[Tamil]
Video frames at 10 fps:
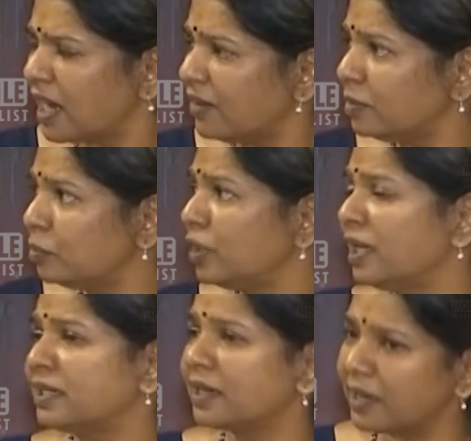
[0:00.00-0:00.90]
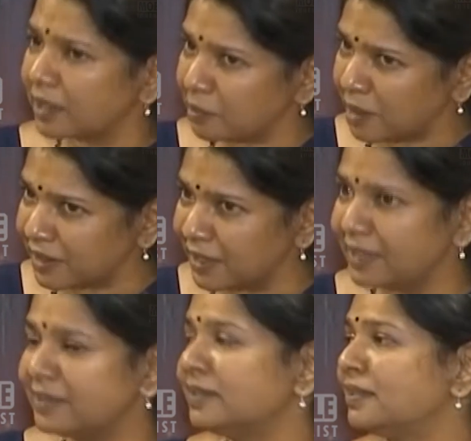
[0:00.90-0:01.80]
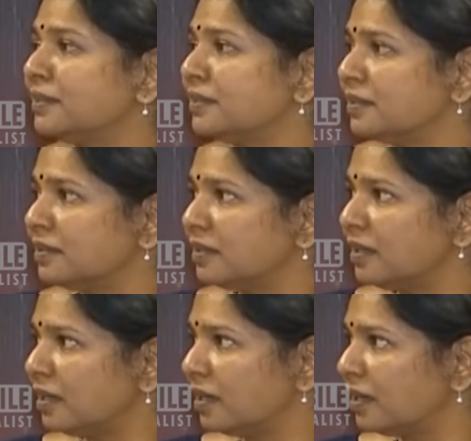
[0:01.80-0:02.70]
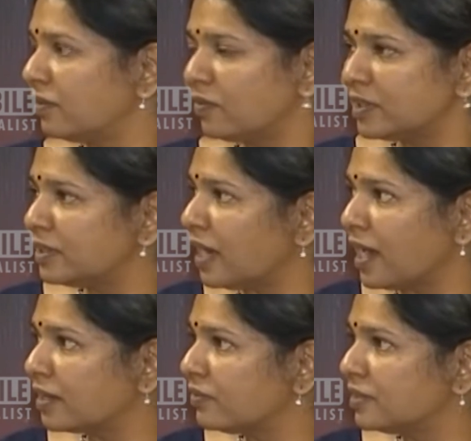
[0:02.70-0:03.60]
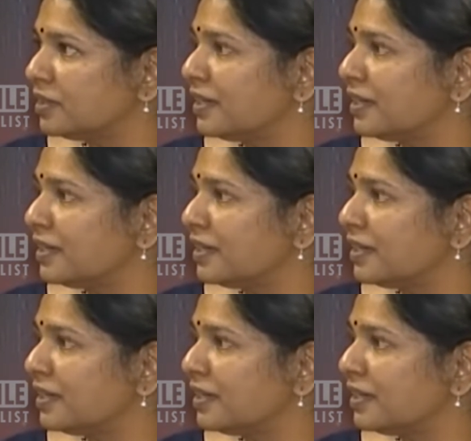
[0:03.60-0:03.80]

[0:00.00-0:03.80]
திராவிட முன்னேற்ற கழகம் அதை எதிர்த்தது வந்து நாங்கள்